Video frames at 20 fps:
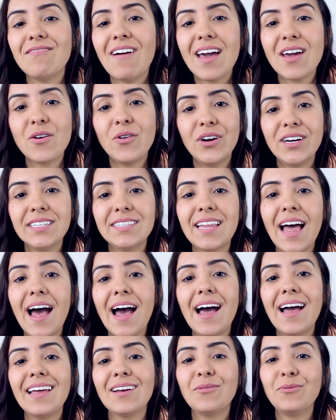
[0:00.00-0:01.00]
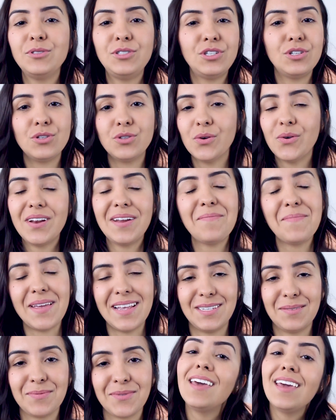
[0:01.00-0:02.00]
vai cortar com tesoura
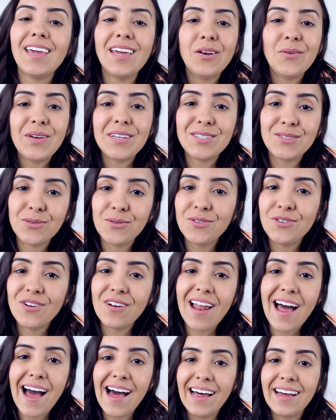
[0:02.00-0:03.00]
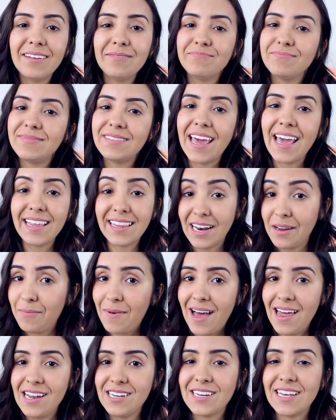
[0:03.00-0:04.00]
mesmo. E no estúdio lá, quem
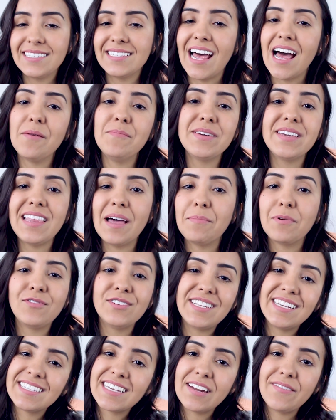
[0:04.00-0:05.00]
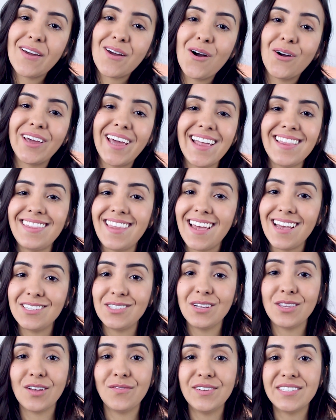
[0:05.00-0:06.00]
trabalha já sabe que dá para você escrever qualquer
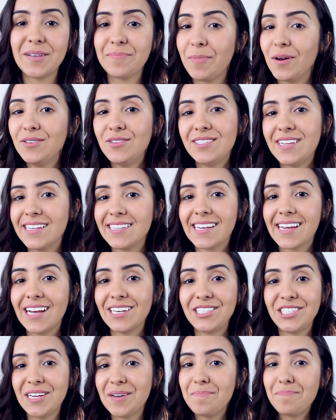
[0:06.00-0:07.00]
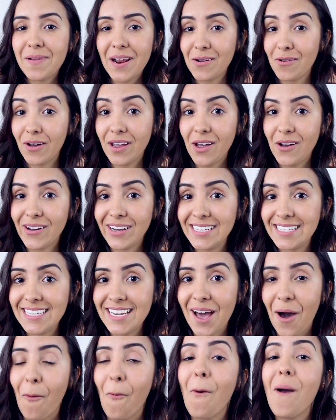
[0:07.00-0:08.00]
texto, então você pode usar essa caixinha para qualquer
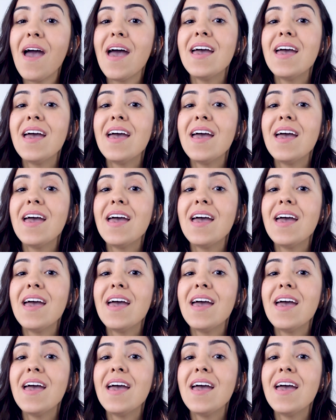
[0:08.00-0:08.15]
ocasião.